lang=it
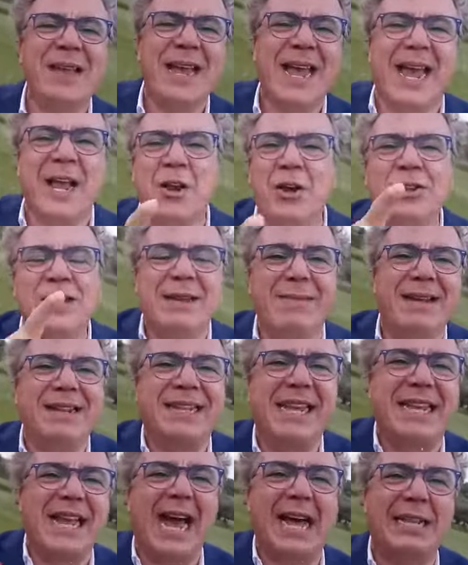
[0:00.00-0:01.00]
E non
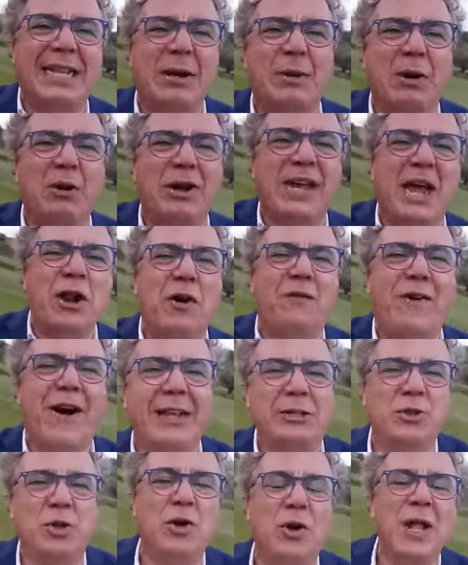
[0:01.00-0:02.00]
dimenticate quello che hanno
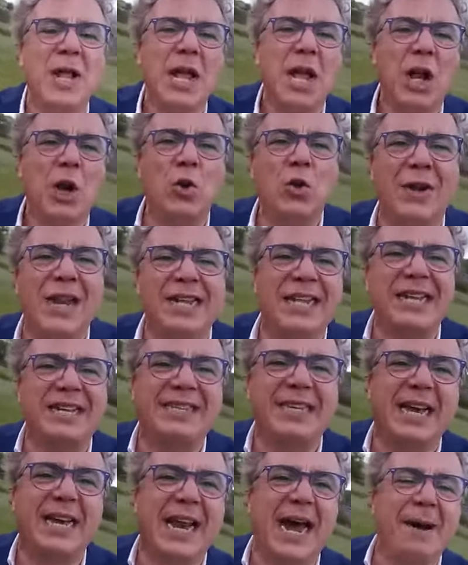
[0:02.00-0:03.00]
fatto lunedì
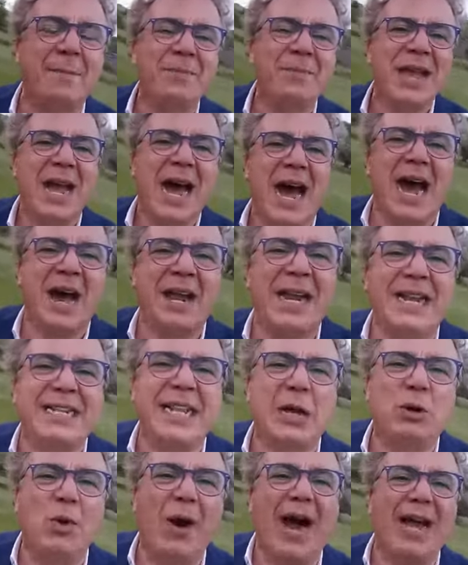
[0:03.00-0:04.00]
sera a
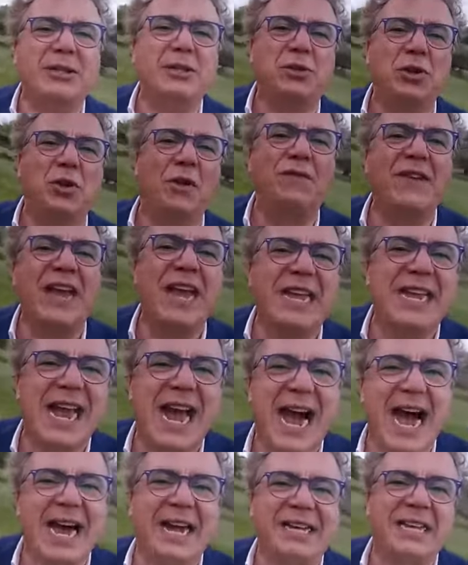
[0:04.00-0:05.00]
Rete 4,
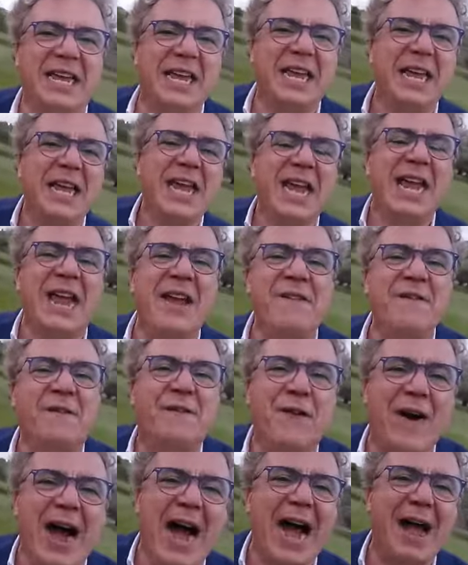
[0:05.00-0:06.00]
vigliacchi,
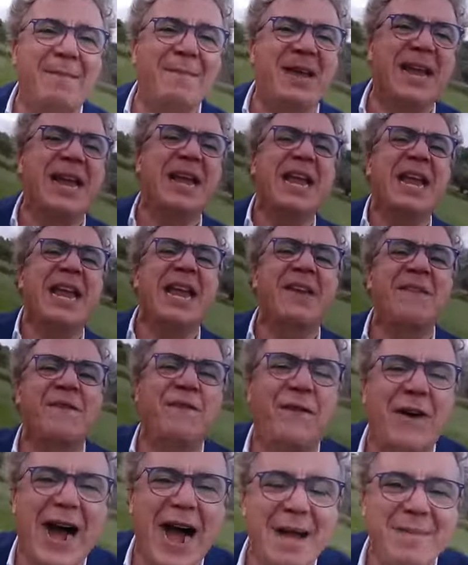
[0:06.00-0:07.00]
infami,
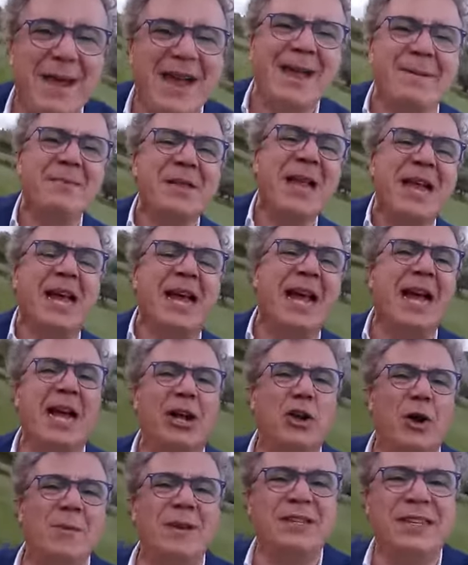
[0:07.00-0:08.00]
infame, eh,
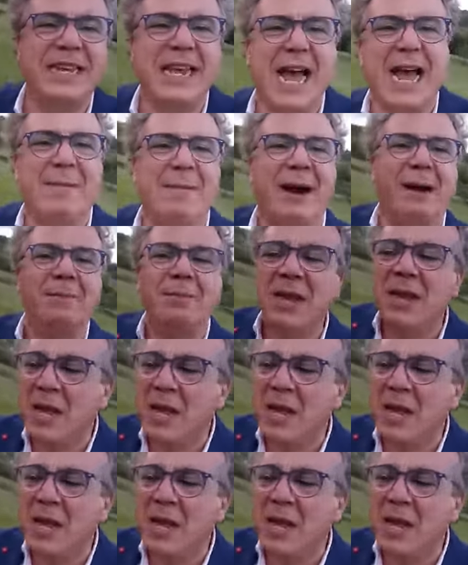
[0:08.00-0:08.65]
come si chiama?